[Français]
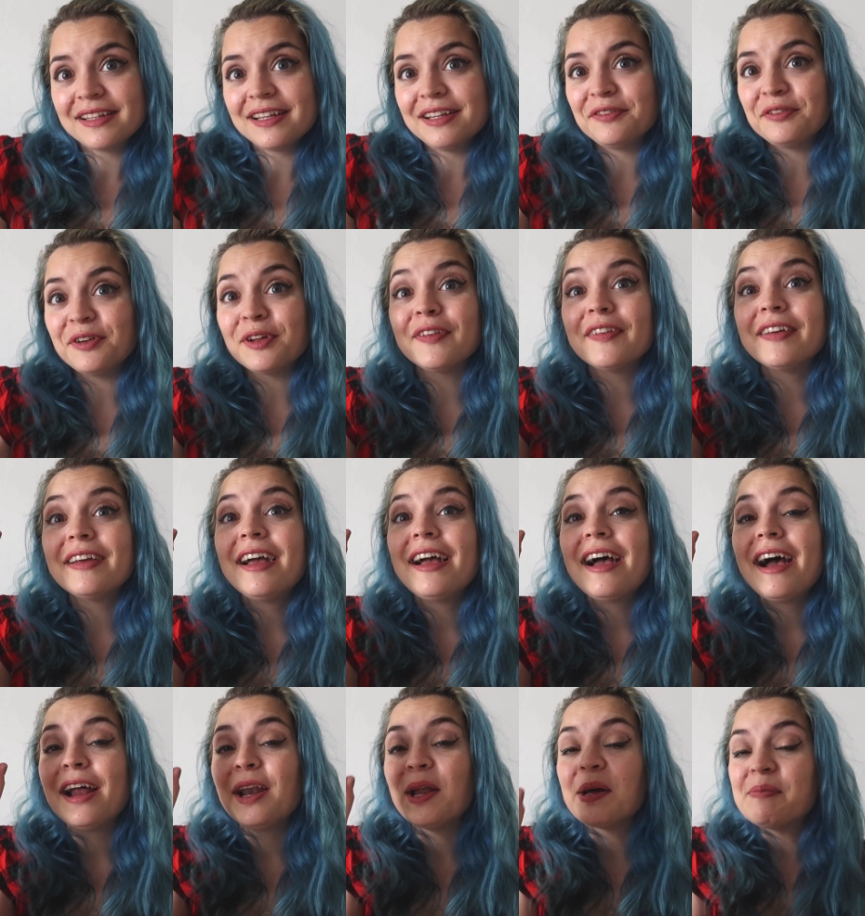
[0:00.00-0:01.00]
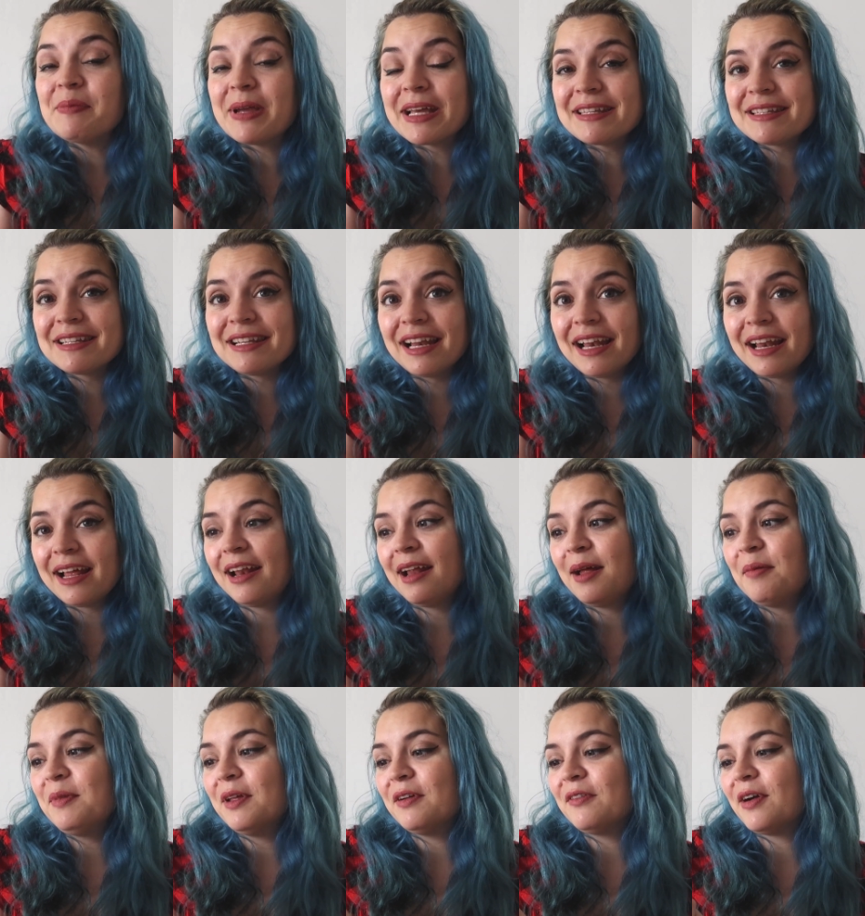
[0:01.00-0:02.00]
téléphone. Alors merci la
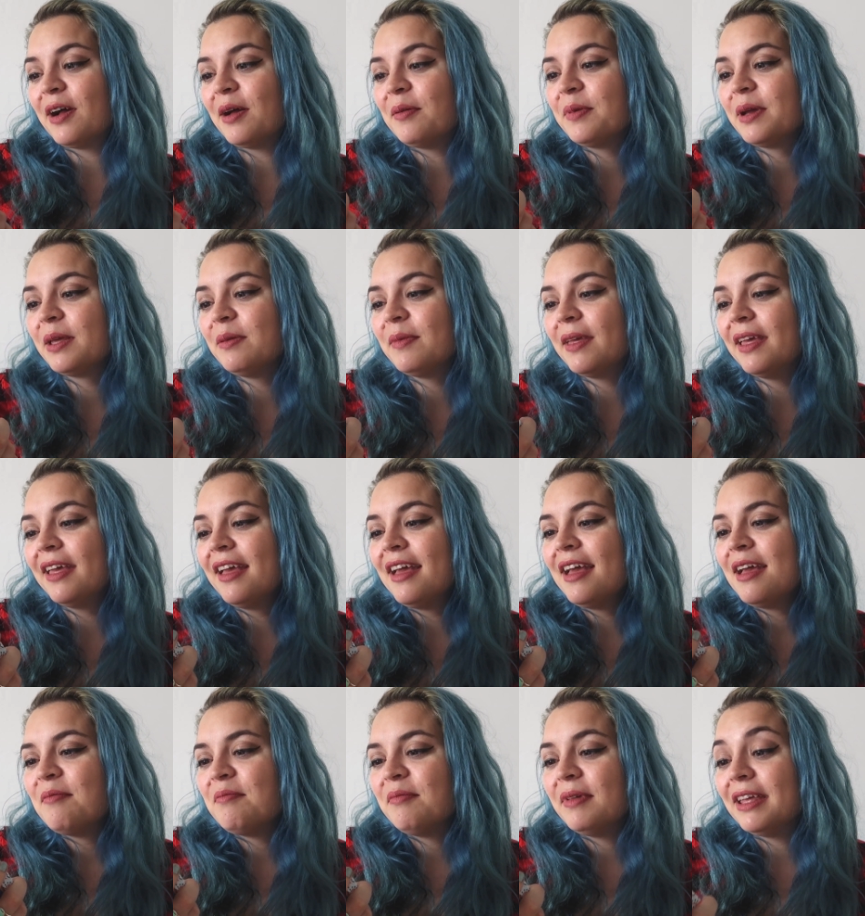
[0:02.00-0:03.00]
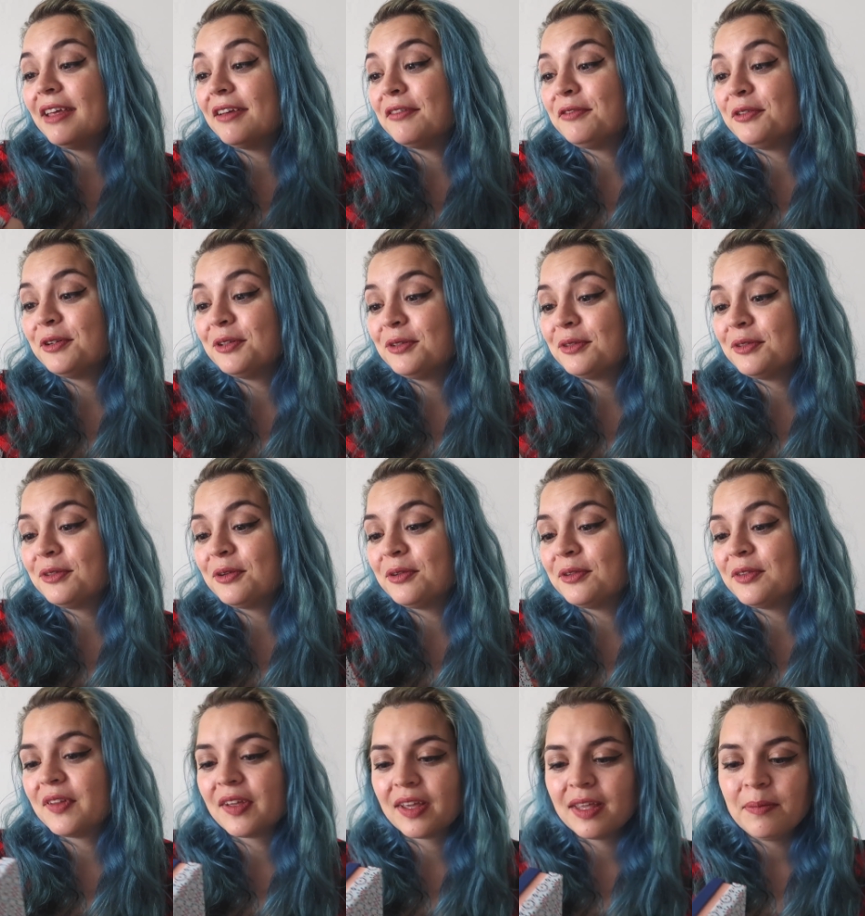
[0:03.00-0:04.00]
d'avoir imprimé mes photos de
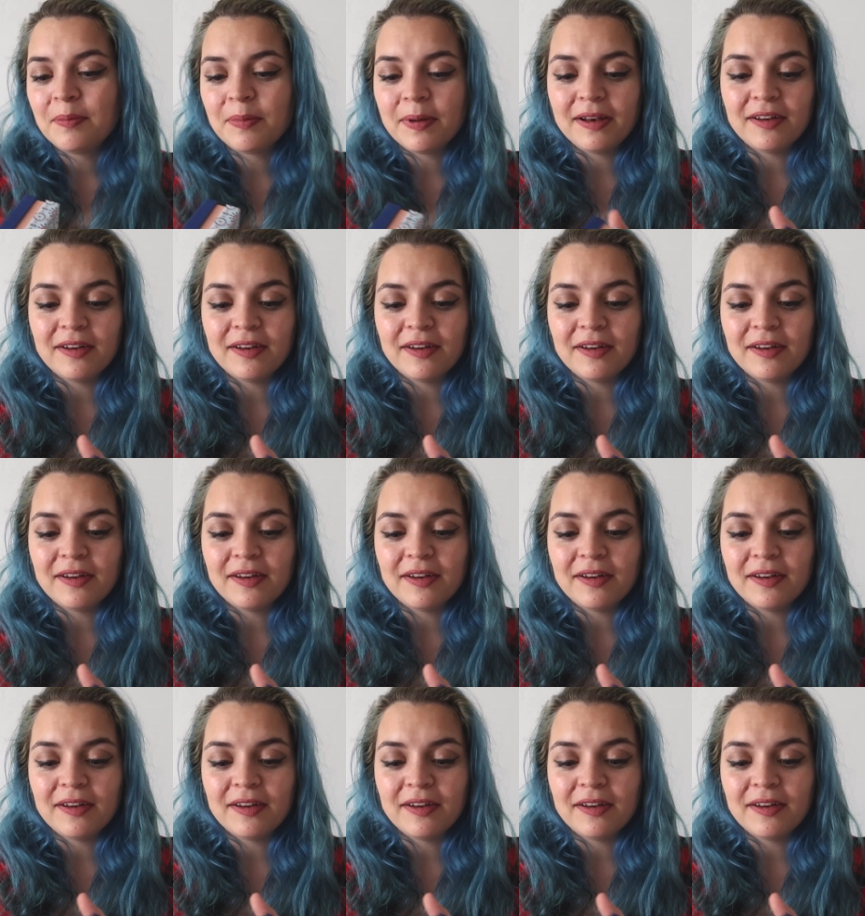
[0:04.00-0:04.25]
road trip.